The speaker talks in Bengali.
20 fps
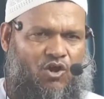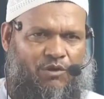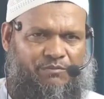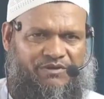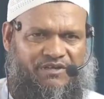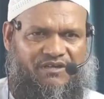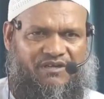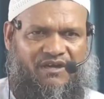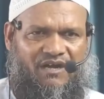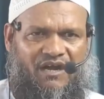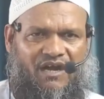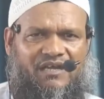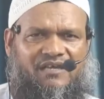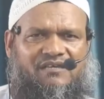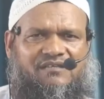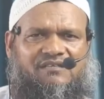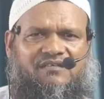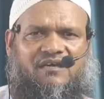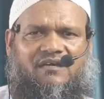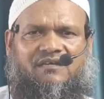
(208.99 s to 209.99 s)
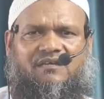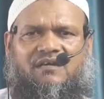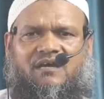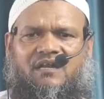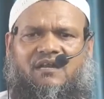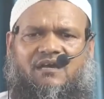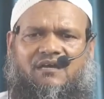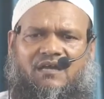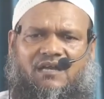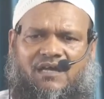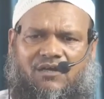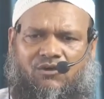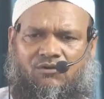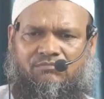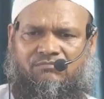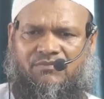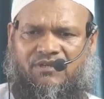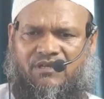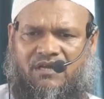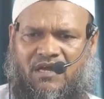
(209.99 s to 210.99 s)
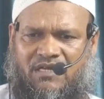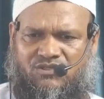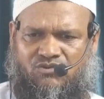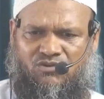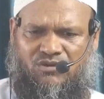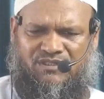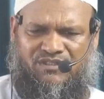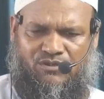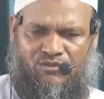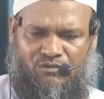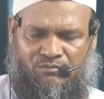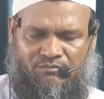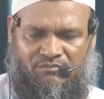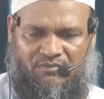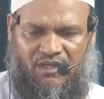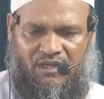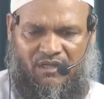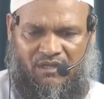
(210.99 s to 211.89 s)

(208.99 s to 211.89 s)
অমিন আইতিহান খালা কালা কম্মিন আজুয়াজকুম